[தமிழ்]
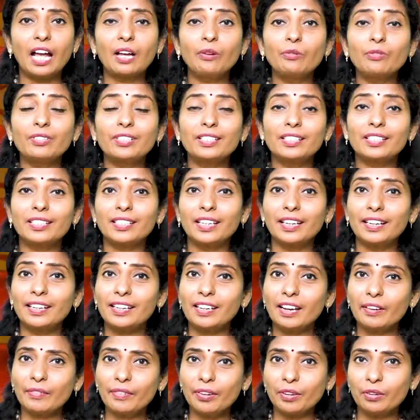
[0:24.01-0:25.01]
அவர்
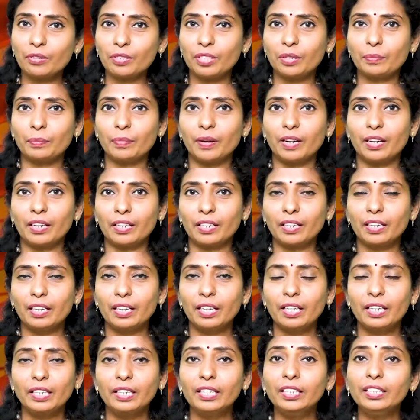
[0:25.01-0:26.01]
ஸ்டடியாகவே யோசிப்பாங்க
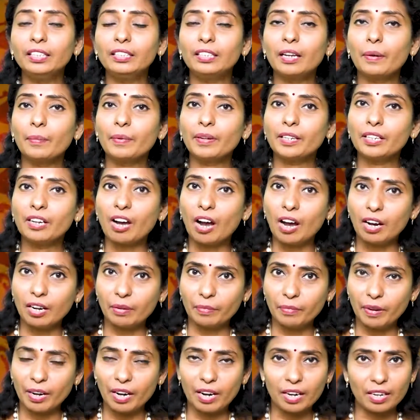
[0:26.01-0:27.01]
இது நமக்கு
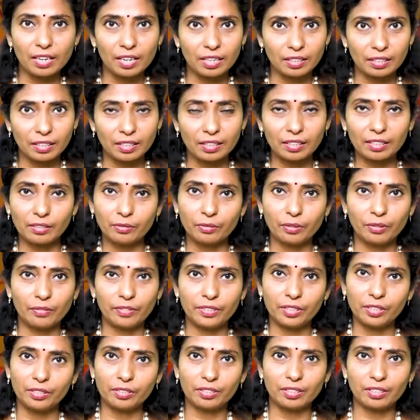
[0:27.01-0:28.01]
ஆகுமா ஆகாதான்ற ஒரு
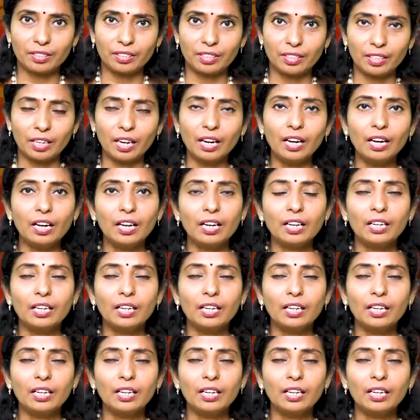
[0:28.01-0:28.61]
விஷயம் இருக்கு இல்லையா